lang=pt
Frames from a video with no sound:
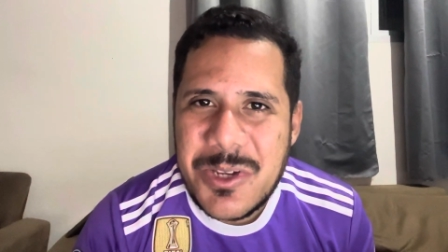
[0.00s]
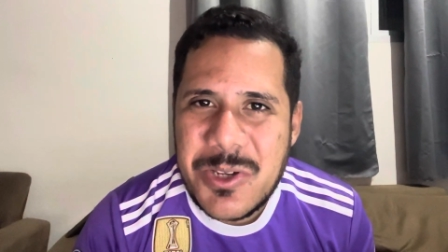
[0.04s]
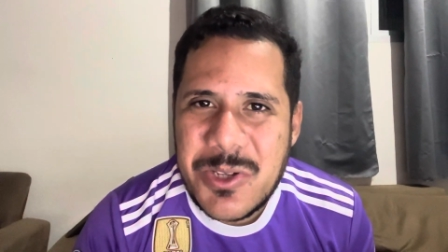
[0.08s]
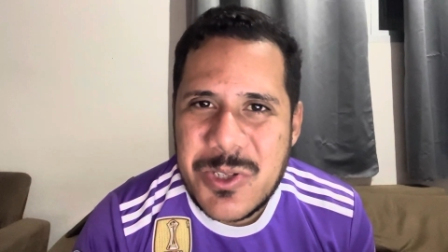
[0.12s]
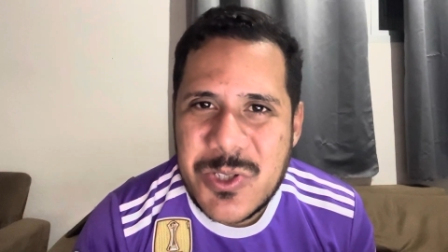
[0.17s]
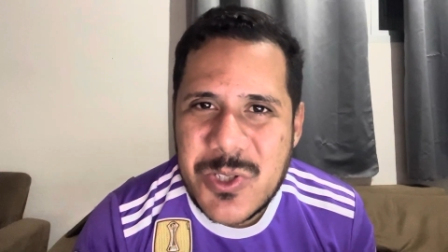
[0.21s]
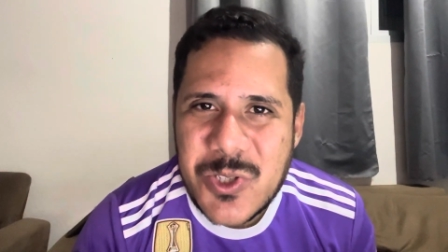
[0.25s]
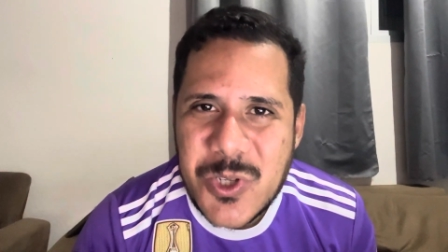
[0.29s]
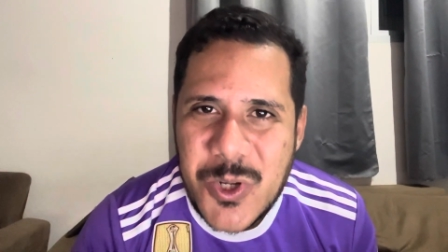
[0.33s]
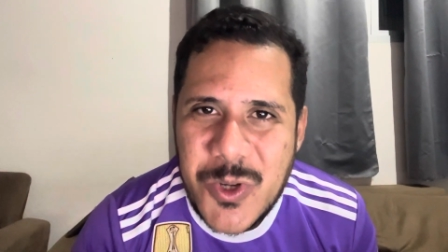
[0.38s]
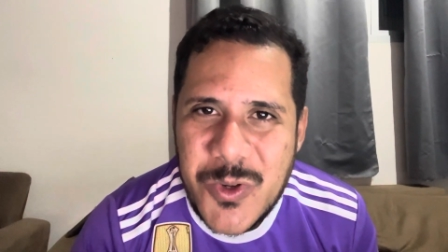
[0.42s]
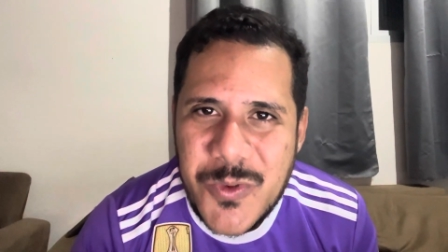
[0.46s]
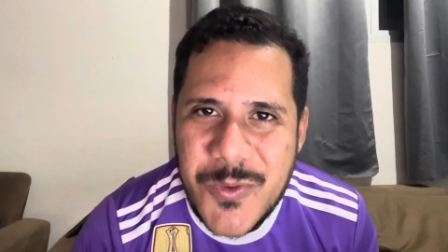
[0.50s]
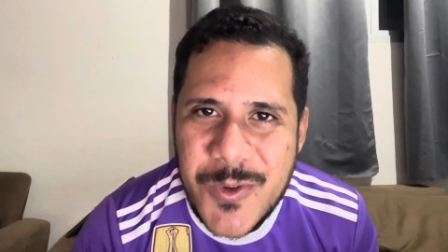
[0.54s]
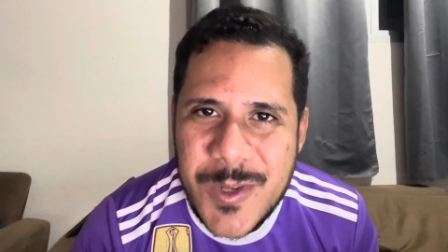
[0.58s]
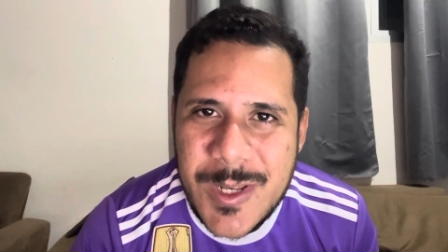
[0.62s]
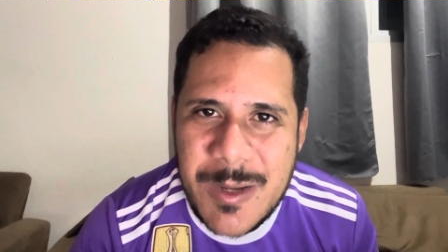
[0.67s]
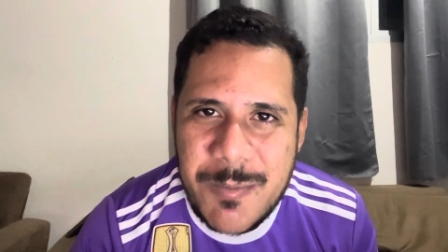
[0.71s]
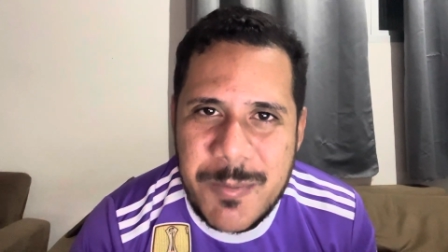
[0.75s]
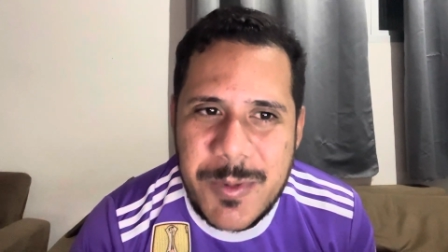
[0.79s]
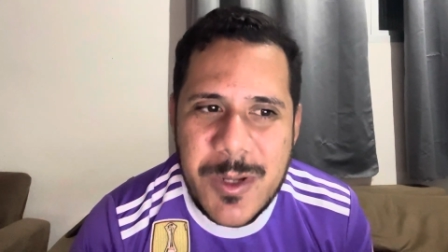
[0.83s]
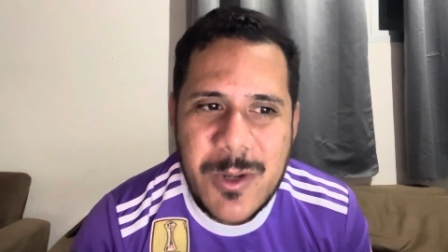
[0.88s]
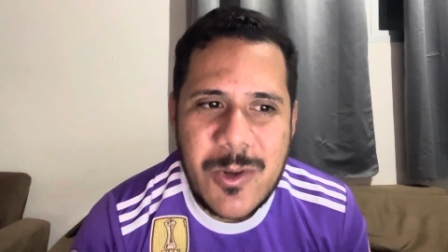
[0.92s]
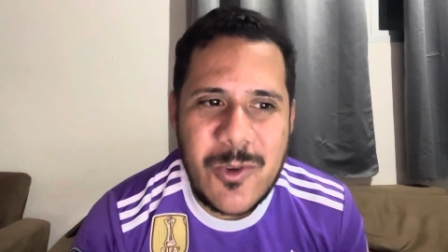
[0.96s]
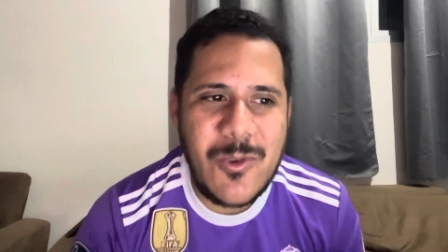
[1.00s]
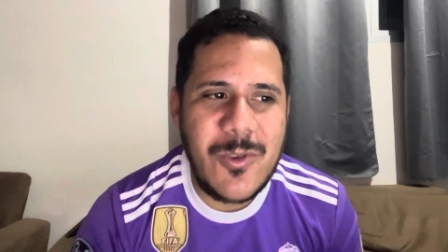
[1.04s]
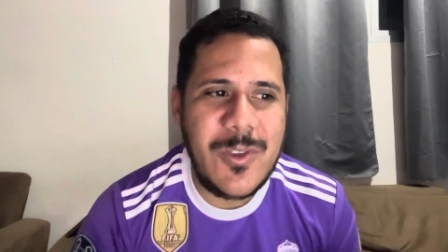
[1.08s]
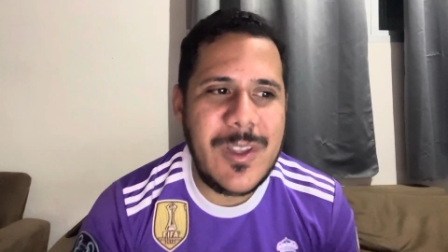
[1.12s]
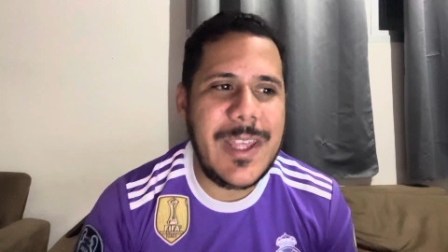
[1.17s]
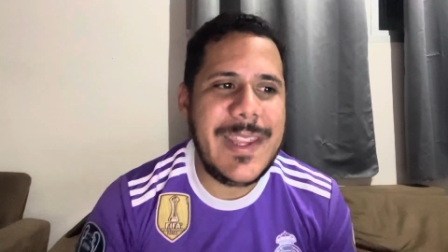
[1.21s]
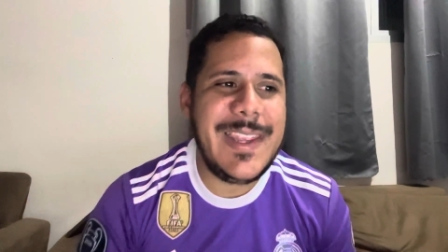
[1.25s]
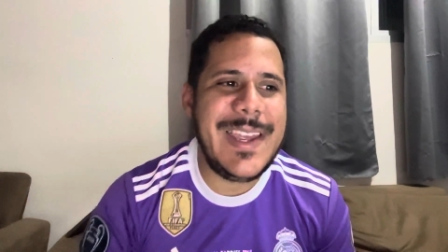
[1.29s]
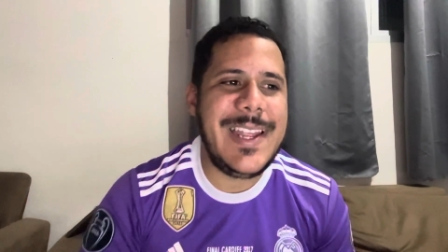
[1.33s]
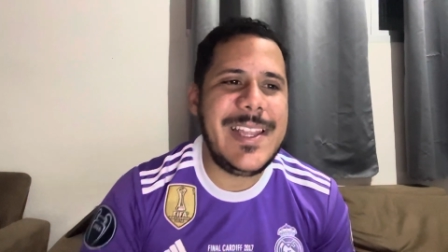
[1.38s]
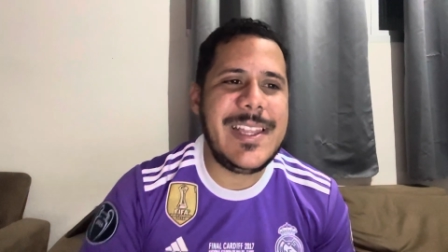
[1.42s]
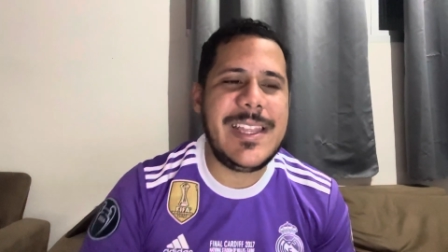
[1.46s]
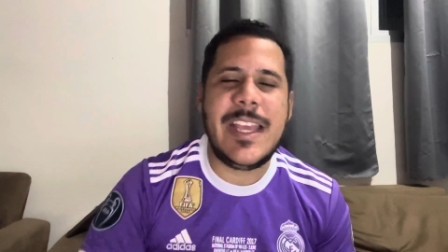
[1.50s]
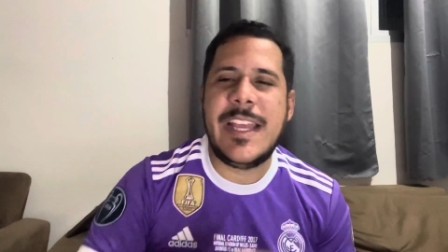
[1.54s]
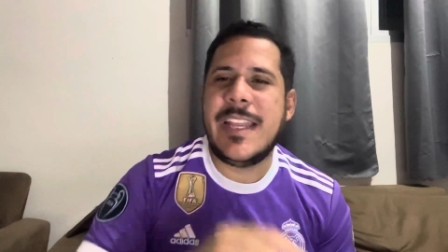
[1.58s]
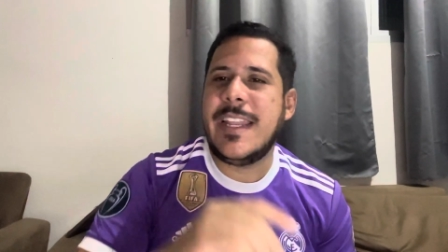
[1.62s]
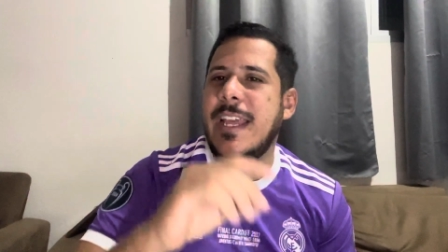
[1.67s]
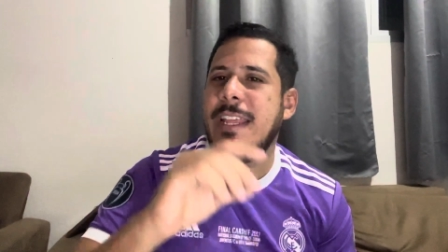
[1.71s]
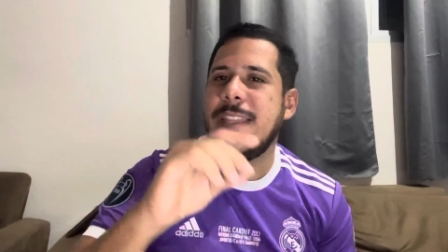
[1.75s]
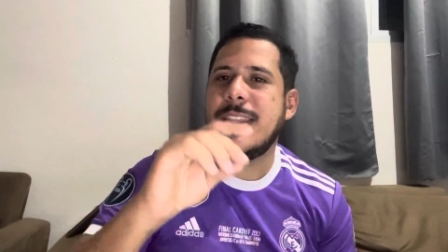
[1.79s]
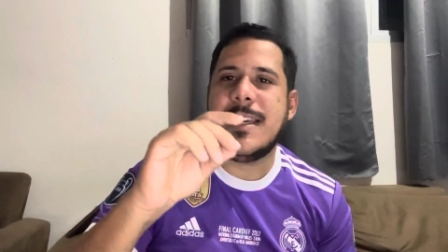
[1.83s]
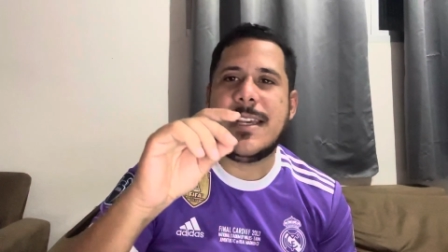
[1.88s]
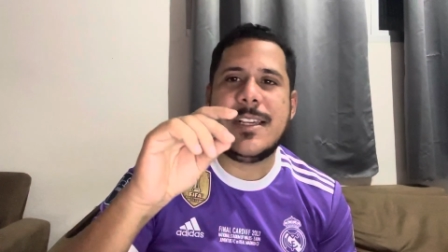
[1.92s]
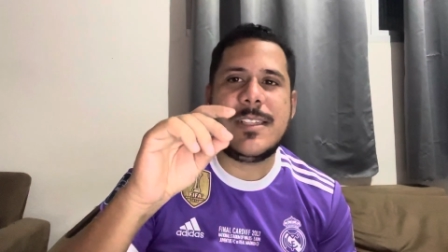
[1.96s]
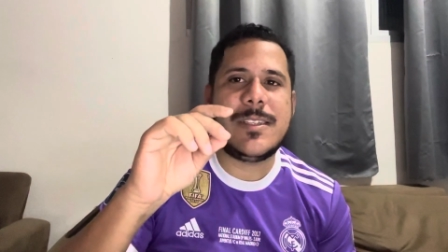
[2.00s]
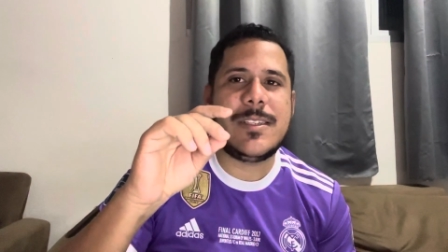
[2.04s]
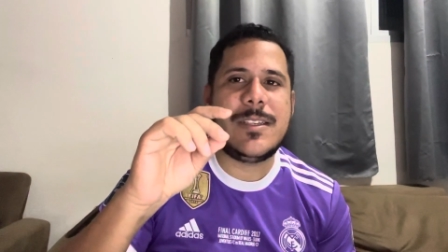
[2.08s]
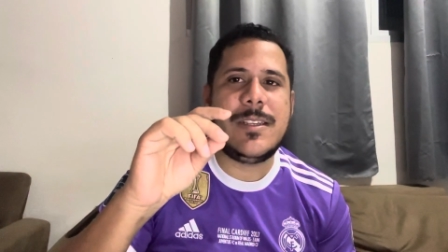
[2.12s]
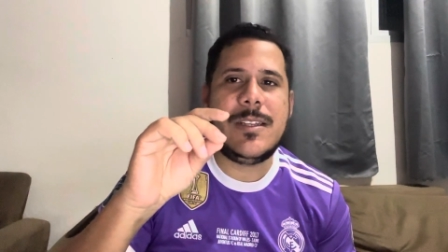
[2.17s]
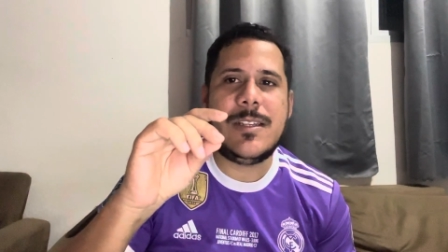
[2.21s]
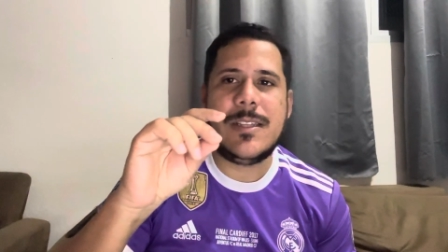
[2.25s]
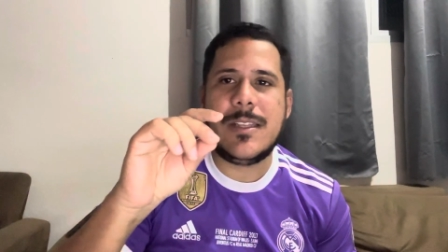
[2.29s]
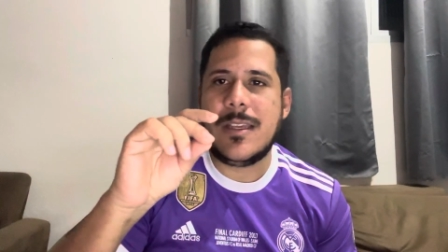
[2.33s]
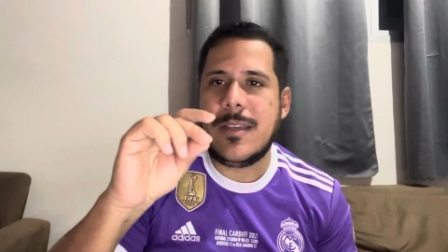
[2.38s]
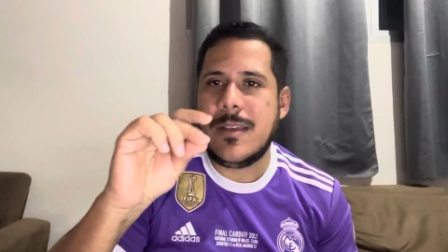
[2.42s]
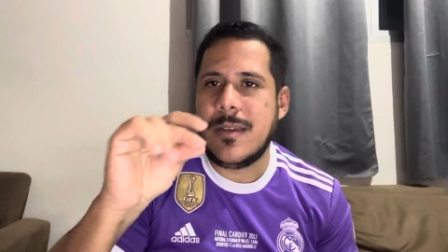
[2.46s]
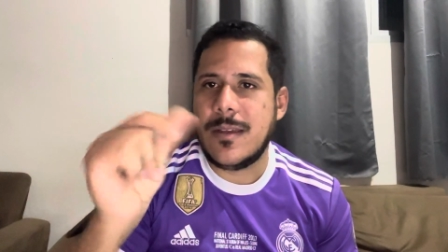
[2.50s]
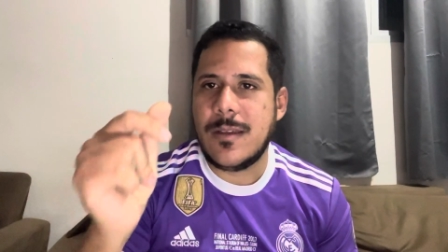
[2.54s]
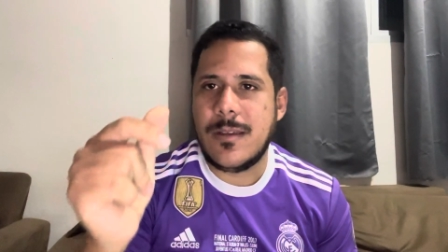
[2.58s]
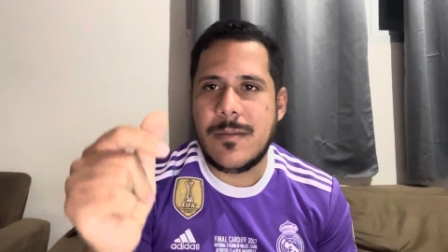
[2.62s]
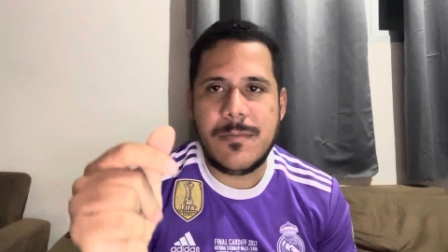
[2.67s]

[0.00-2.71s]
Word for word: eu sou o Felipe Luna e a internet é assim, né?